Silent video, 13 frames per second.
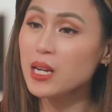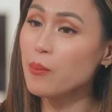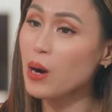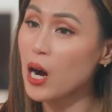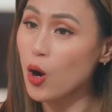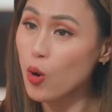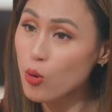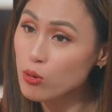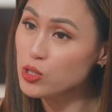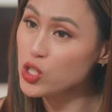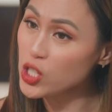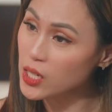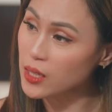bilang mga
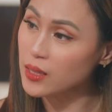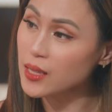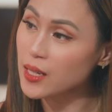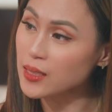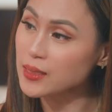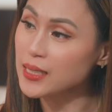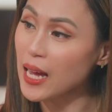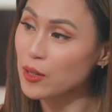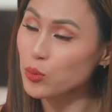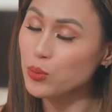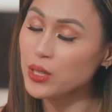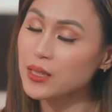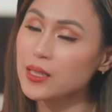OG ng
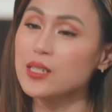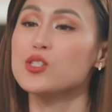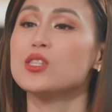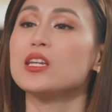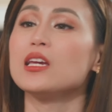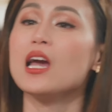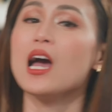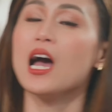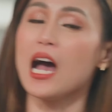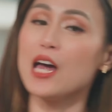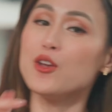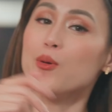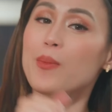tattoo industry,
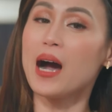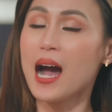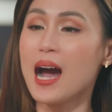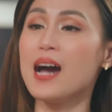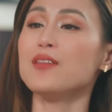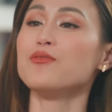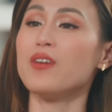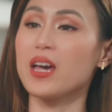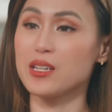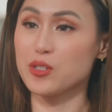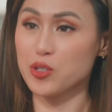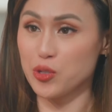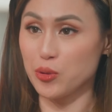anong
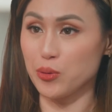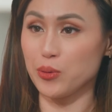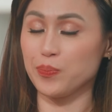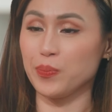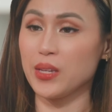maa-advise nyo?